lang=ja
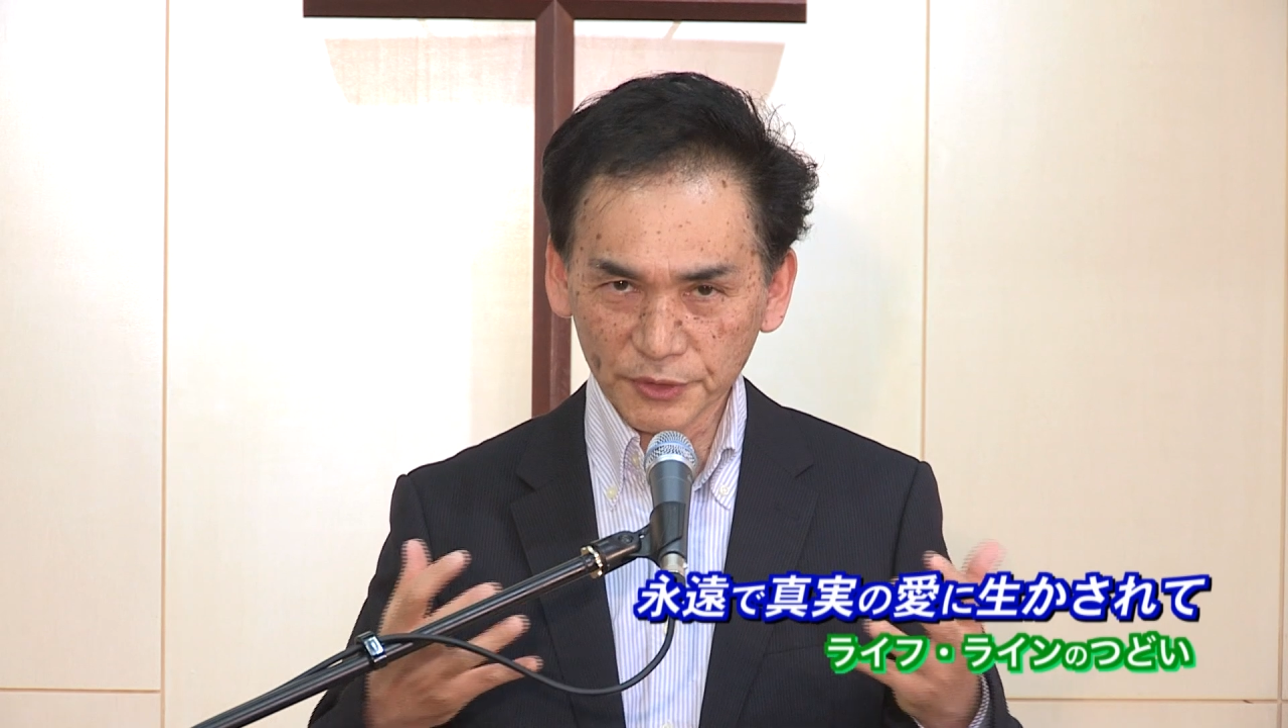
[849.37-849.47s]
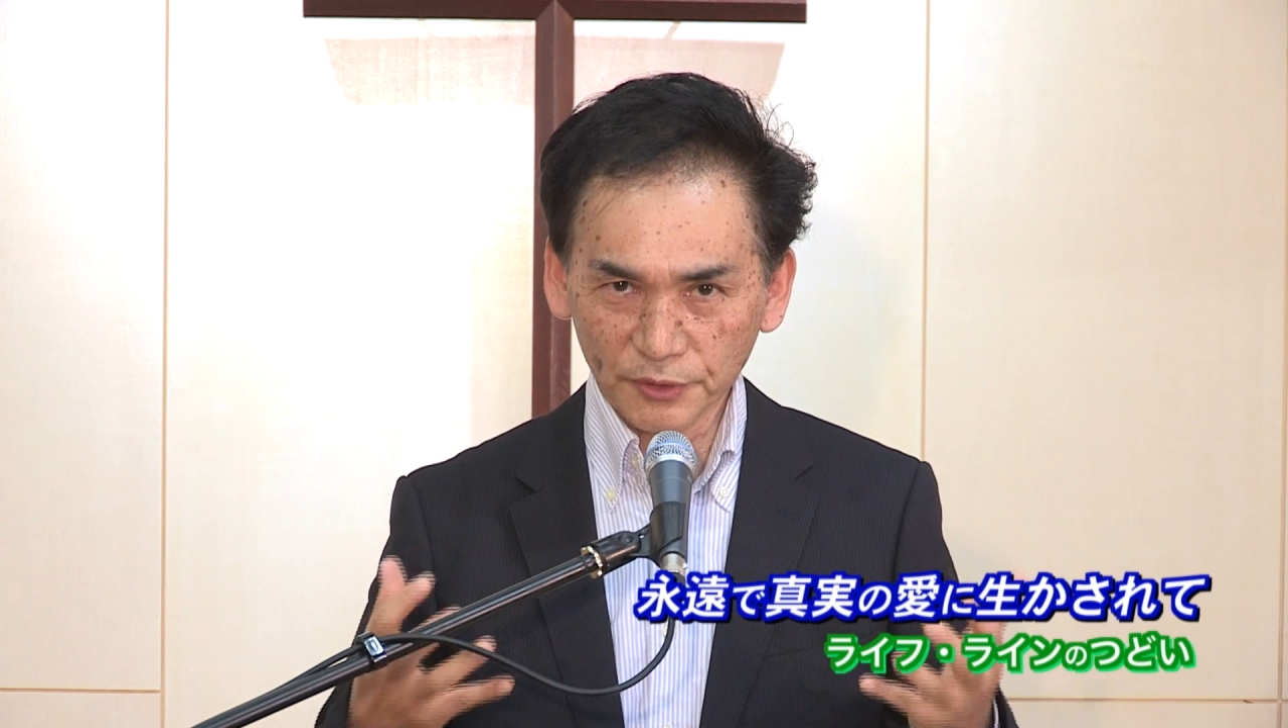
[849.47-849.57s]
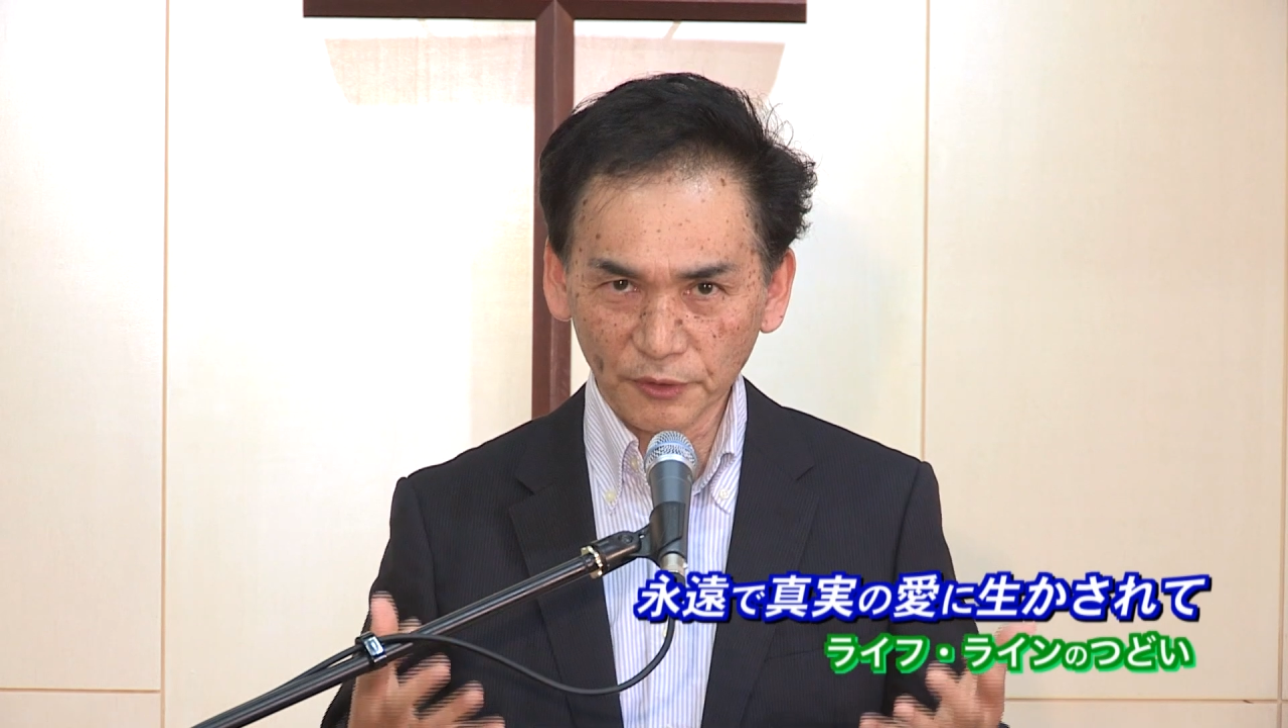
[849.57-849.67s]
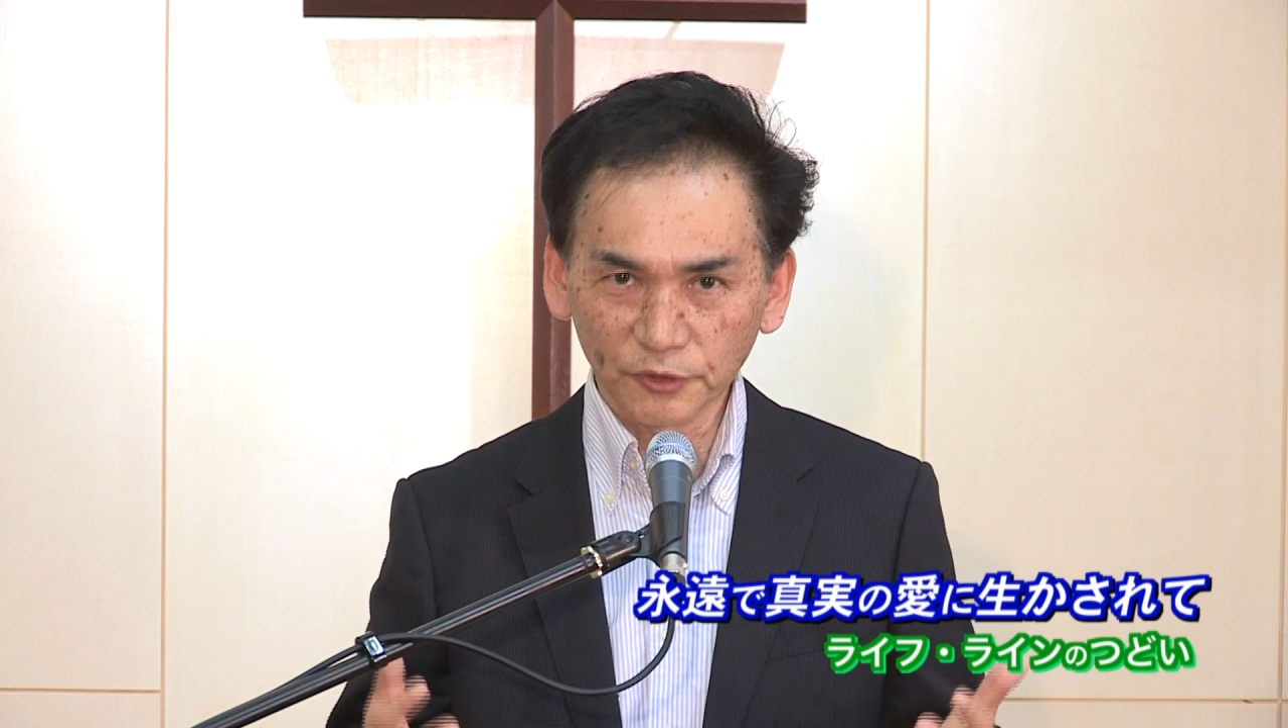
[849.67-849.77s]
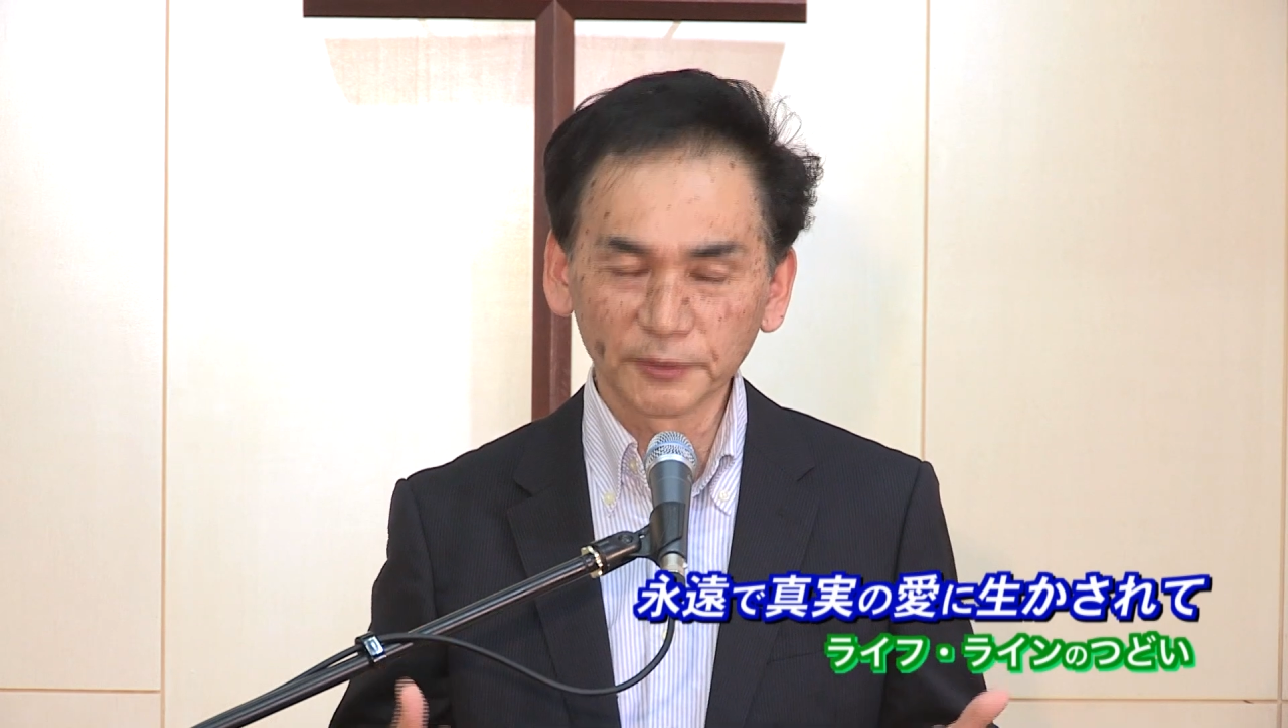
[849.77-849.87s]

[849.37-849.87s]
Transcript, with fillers: すること